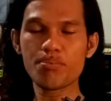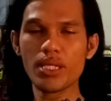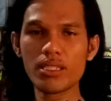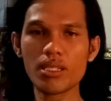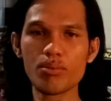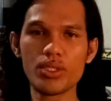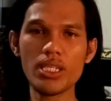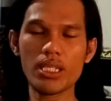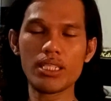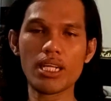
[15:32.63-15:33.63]
Pas band
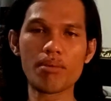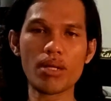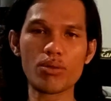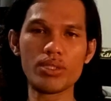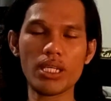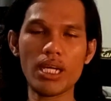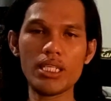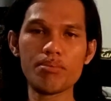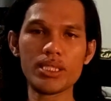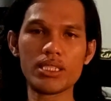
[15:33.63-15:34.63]
kemudian di dalam lagu
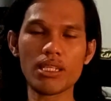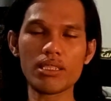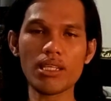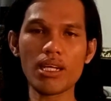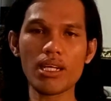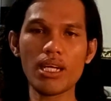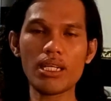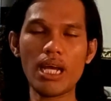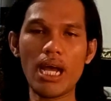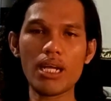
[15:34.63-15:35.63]
Jengah ini
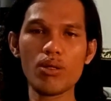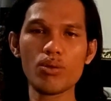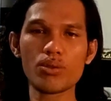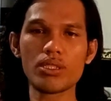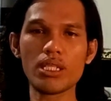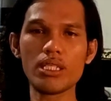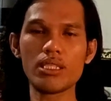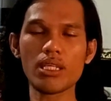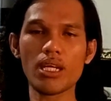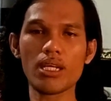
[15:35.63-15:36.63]
menceritakan alur
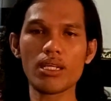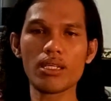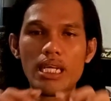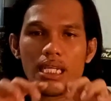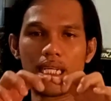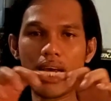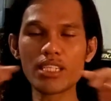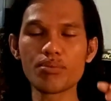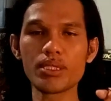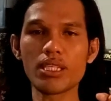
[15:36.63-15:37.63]
cerita dari
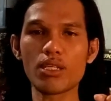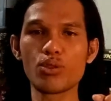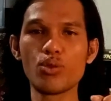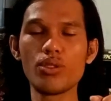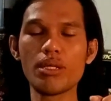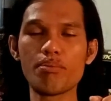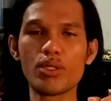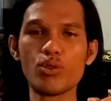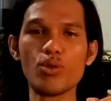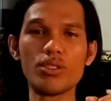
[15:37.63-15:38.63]
garis besar judulnya
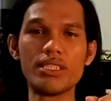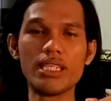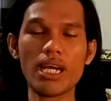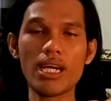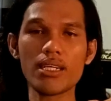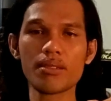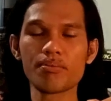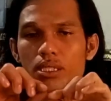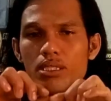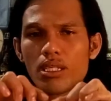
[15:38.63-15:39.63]
yang berjudul Jengah
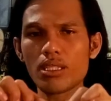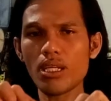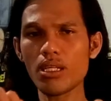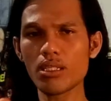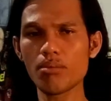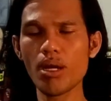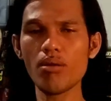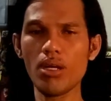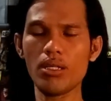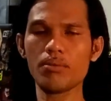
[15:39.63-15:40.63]
menceritakan ke
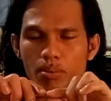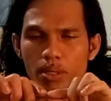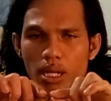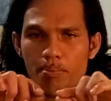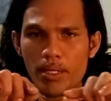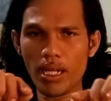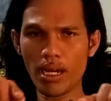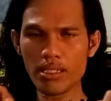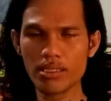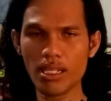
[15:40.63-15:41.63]
bawah beberapa
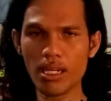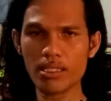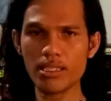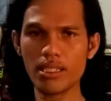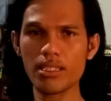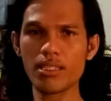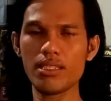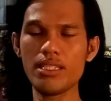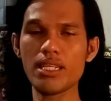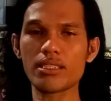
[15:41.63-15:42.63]
narasi-narasi
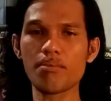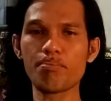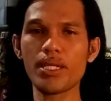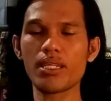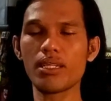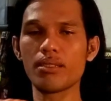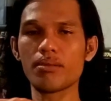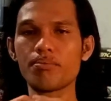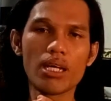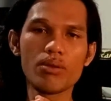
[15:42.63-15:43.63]
yang ia
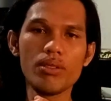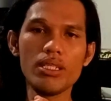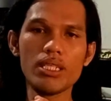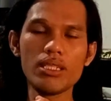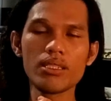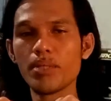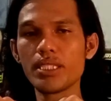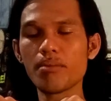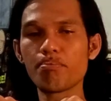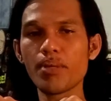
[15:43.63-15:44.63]
sampaikan. Lagu ini
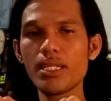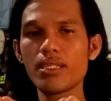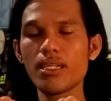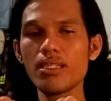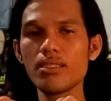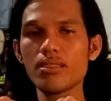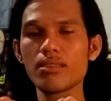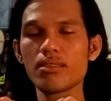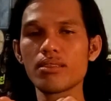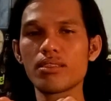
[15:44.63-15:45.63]
menyampaikan
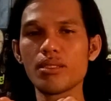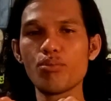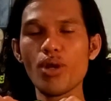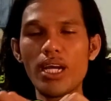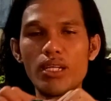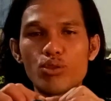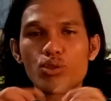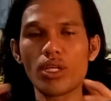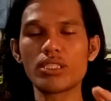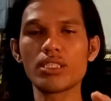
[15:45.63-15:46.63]
sebuah
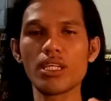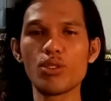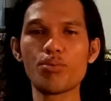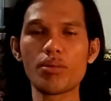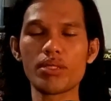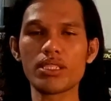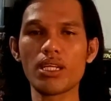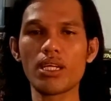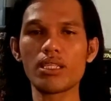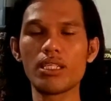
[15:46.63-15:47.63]
ilustrasi kehidupan
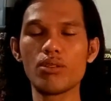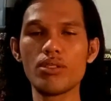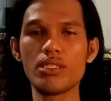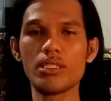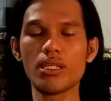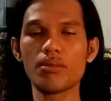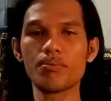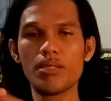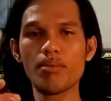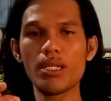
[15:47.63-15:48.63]
masyarakat Indonesia
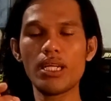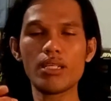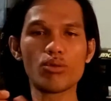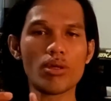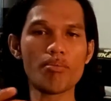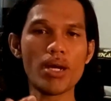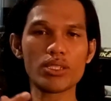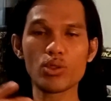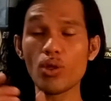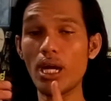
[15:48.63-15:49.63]
di mana ada tukang
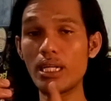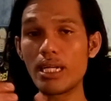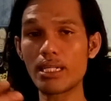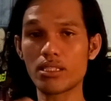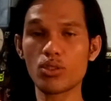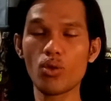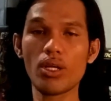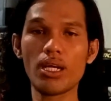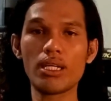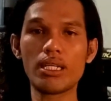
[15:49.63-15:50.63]
bakso, ada anak
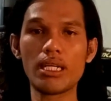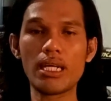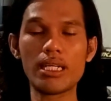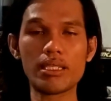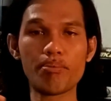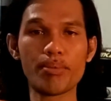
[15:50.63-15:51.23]
sekolah dan ada